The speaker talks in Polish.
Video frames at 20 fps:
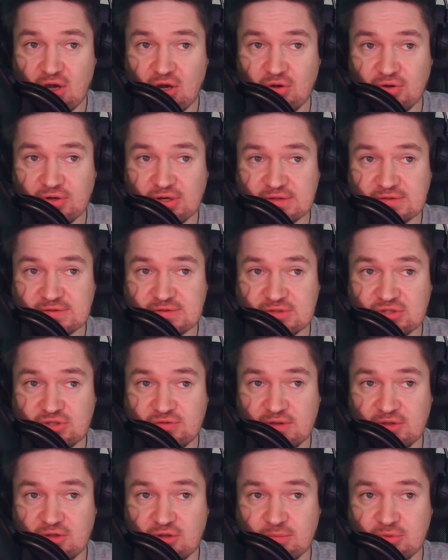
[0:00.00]
oraz
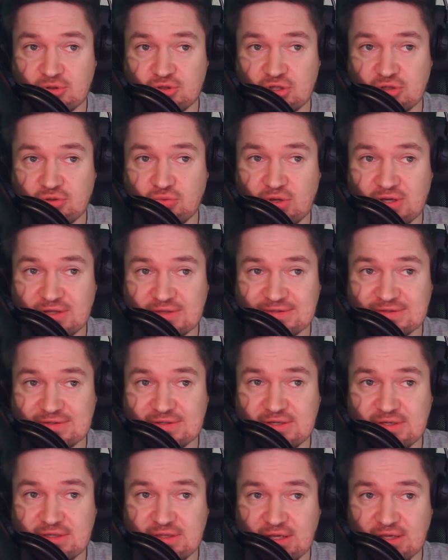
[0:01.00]
świadomość
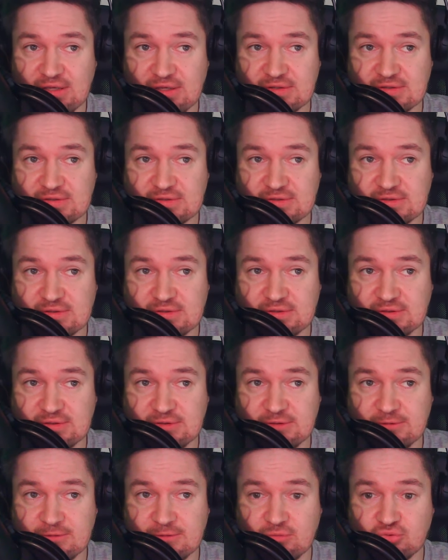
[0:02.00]
edukacyjna jest
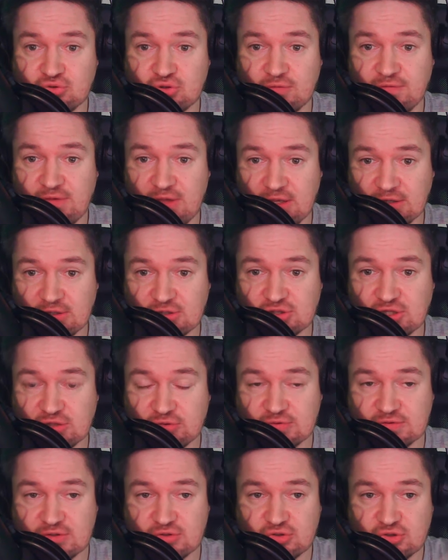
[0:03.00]
y, dużo większa,
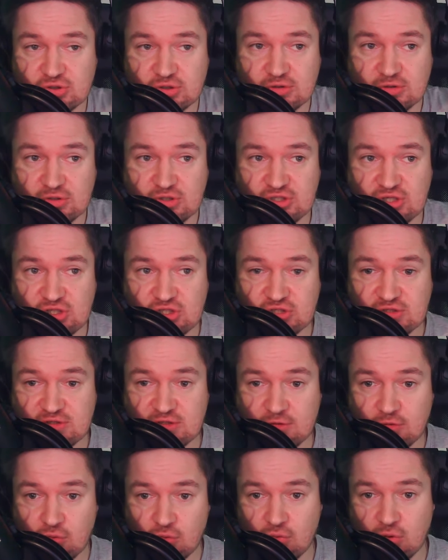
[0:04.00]
to znaczy gdzieś z
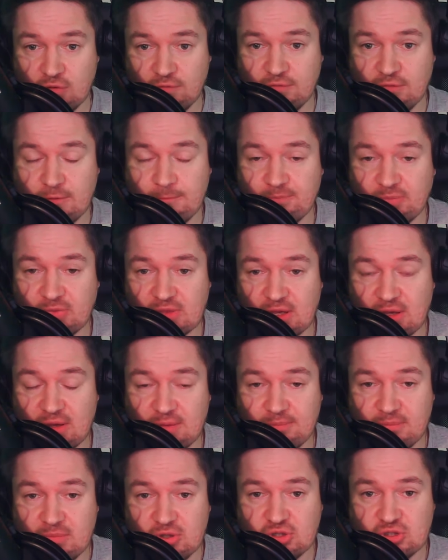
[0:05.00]
tyłu głowy
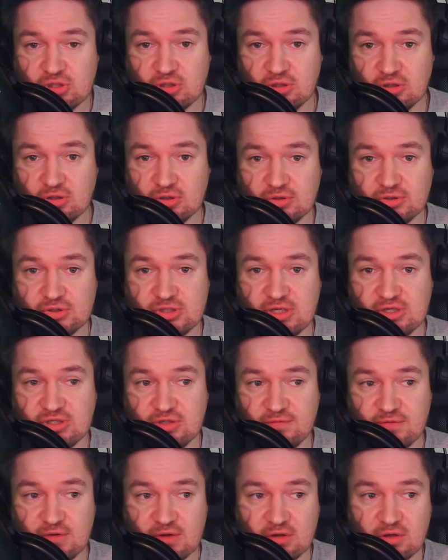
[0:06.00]
ta myśl o
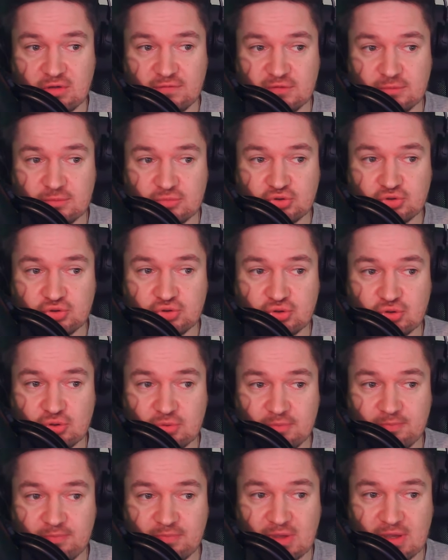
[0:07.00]
śladzie węglowym czy
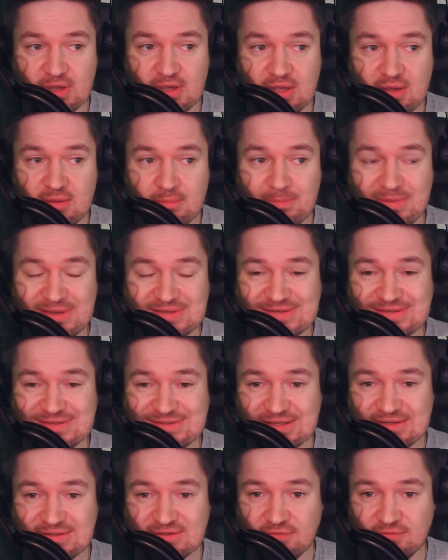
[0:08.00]
mm,
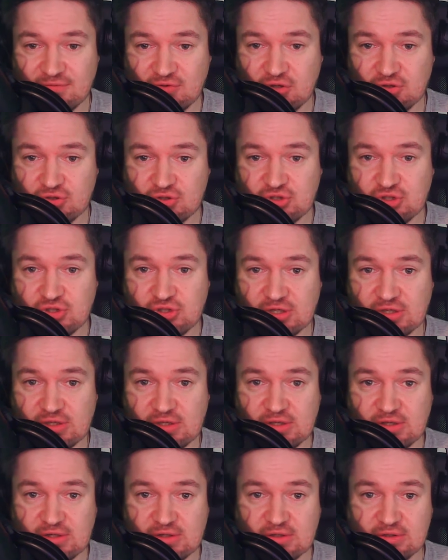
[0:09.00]
bezsensowności
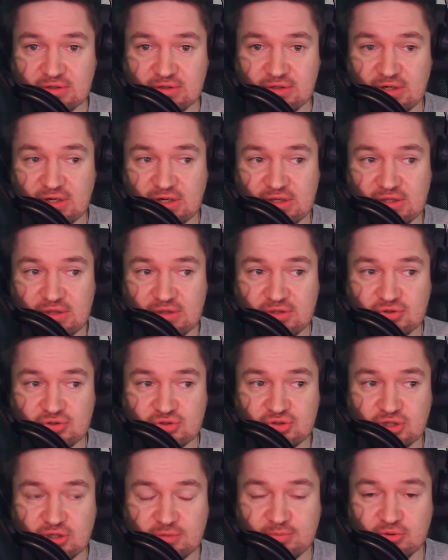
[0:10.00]
takich
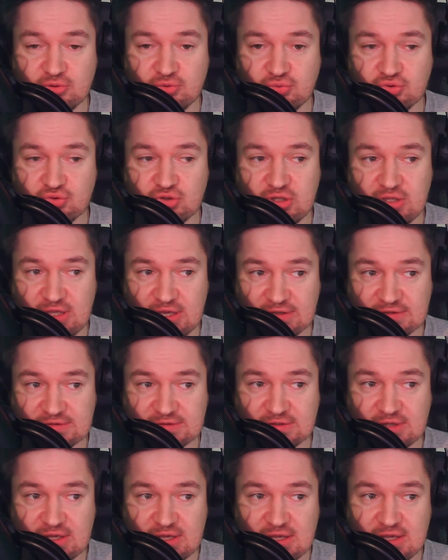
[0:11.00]
rachitycznych podróży
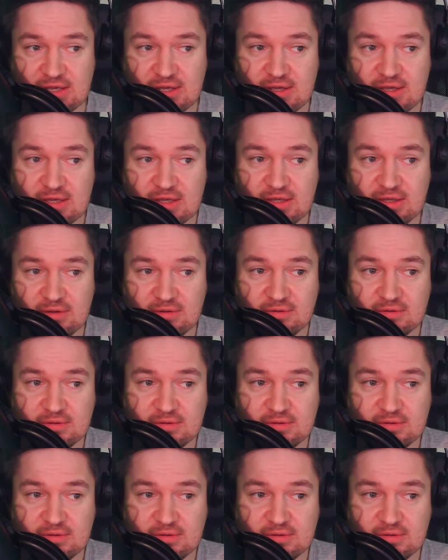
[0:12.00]
jest. E,